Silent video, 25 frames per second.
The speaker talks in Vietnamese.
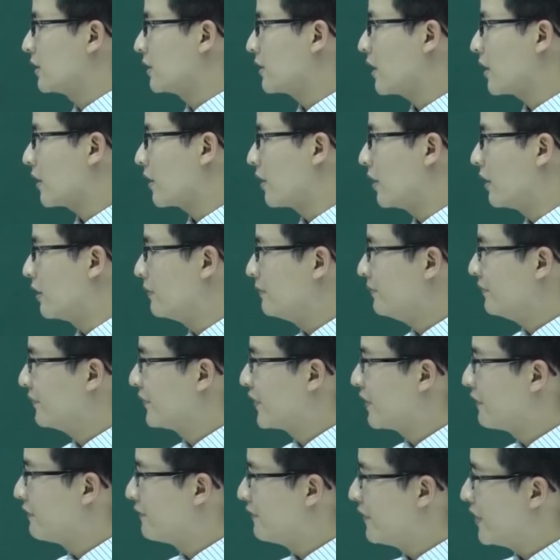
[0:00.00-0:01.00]
Ta có
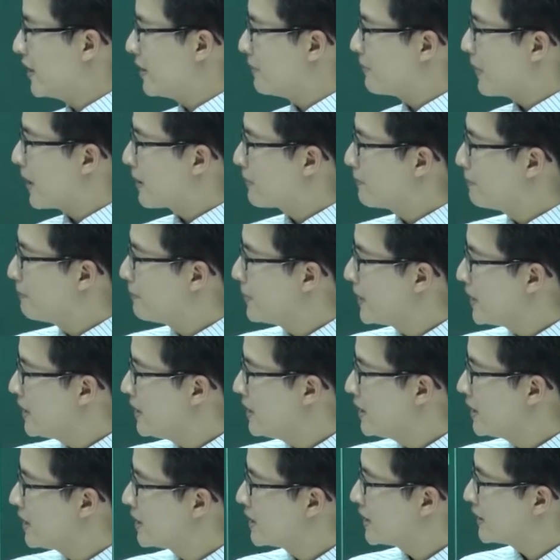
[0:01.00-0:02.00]
V bằng
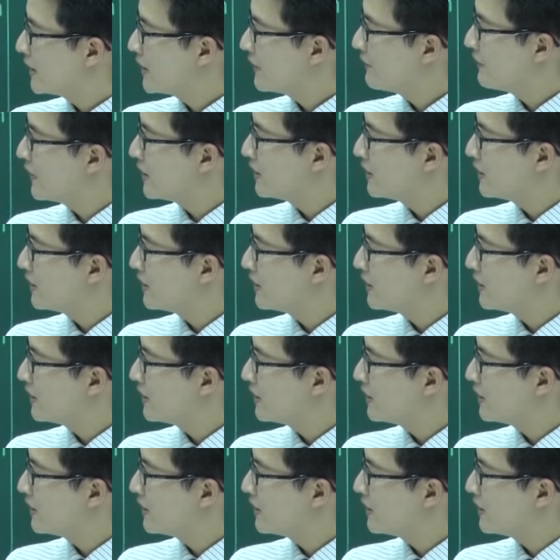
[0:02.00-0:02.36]
pi nhân tích